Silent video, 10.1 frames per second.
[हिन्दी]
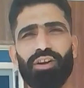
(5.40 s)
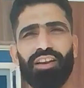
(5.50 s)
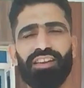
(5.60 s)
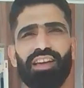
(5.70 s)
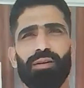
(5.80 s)
हम
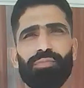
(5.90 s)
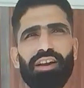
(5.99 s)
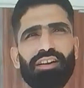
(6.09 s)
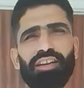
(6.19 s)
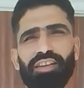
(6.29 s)
करेंगे
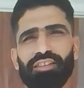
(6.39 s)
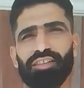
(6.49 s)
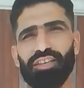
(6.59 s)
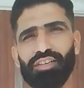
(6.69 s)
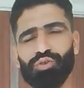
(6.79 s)
अपना डे
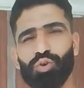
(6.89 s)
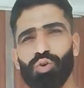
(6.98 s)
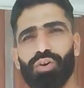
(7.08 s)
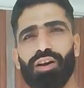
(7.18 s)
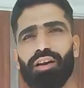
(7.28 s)
थ्री
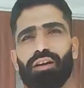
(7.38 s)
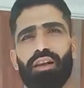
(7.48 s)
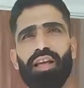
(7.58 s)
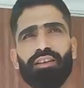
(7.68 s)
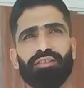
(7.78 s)
शोल्डर एंड
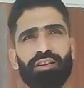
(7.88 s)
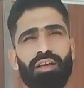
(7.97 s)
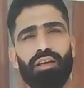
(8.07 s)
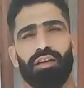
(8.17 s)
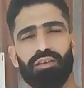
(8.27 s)
लेग्स
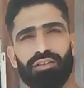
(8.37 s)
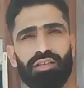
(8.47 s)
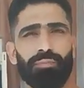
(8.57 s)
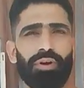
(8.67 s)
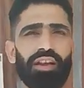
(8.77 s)

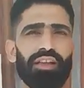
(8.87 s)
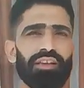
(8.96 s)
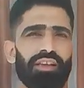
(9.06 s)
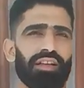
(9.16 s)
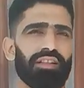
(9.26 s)
इससे पहले
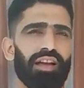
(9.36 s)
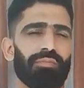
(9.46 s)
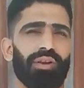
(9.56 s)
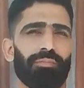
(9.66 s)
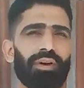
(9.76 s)
किया था
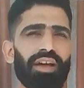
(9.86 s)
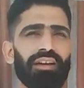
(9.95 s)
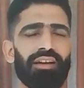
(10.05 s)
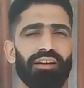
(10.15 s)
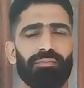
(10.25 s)
हमने
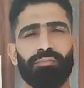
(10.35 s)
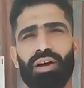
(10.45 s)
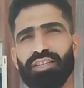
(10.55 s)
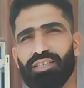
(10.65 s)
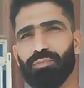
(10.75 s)
बैक एंड
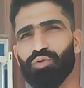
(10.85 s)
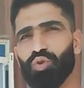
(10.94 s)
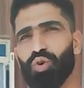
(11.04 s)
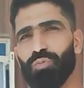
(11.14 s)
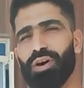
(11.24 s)
बाइसेप्स
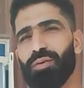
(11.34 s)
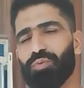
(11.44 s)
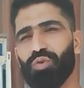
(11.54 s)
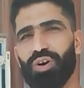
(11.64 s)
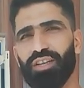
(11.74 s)
होप
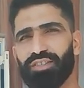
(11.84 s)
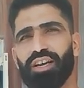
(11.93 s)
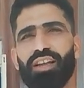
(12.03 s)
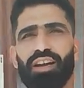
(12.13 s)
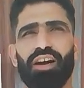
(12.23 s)
आपको
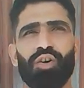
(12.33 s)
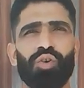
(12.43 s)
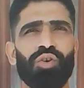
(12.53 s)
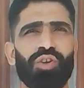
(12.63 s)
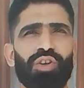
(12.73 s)
अच्छा लगा
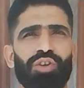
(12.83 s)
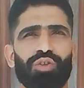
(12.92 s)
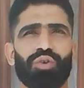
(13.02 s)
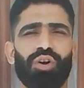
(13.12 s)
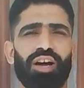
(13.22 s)
हो
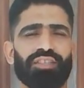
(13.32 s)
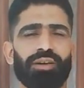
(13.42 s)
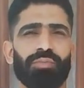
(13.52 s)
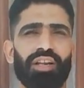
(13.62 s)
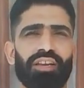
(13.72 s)
तो आज
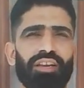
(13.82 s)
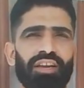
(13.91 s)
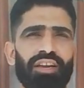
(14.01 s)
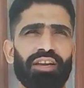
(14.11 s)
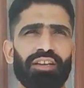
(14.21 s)
हम
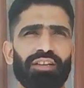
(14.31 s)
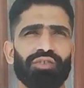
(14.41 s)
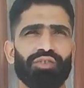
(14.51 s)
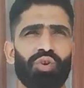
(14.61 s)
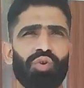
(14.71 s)
करेंगे
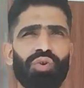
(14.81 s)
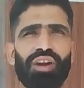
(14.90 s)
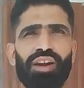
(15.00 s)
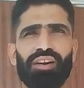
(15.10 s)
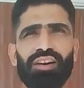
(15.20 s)

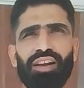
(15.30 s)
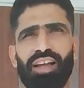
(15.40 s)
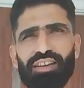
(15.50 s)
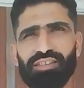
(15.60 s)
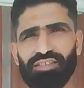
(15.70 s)
शोल्डर एंड
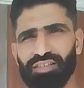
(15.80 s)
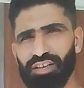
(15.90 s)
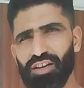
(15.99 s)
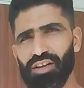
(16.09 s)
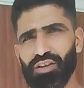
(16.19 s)
लेग्स
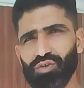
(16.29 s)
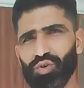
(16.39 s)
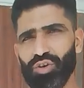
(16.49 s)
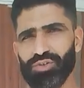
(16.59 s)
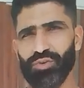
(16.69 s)

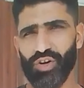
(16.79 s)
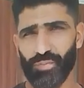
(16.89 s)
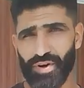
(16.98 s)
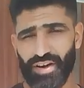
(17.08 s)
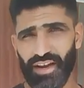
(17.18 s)
जो इस वीडियो
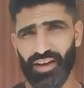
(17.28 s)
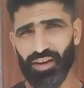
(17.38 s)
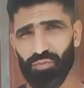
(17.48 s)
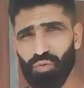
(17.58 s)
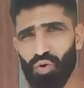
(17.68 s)
पे नए
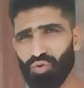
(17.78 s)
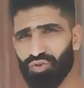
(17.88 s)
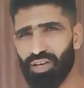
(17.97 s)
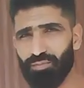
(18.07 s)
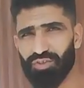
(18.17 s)
हैं वो
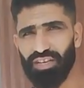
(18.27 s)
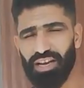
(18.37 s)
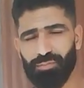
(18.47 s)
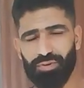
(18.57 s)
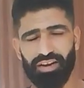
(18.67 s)

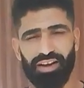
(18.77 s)
सब्सक्राइब